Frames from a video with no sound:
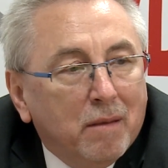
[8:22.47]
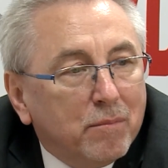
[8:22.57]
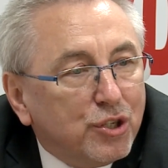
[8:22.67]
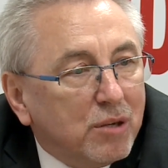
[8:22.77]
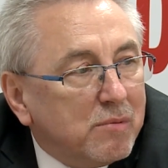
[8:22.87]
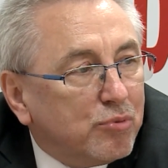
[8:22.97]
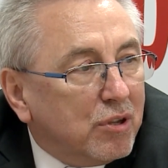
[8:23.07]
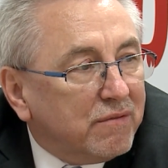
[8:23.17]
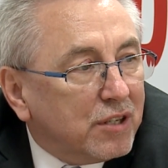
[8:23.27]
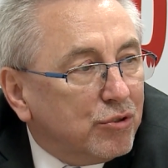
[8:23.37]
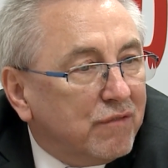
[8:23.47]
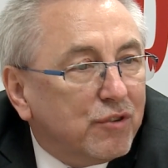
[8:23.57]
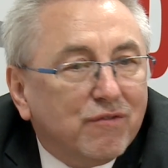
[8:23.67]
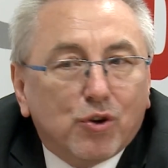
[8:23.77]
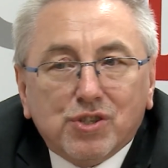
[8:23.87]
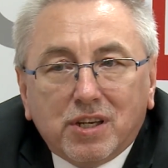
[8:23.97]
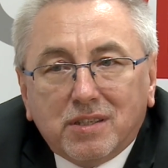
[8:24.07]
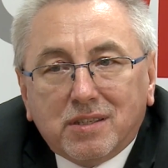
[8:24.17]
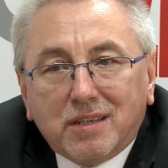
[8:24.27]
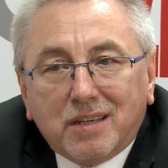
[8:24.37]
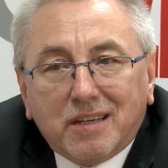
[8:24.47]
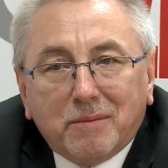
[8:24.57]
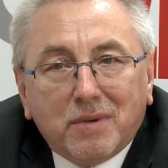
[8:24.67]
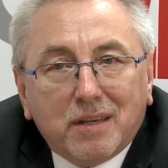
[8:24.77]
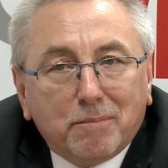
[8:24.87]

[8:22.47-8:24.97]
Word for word: Będziemy budować nowy dworzec e,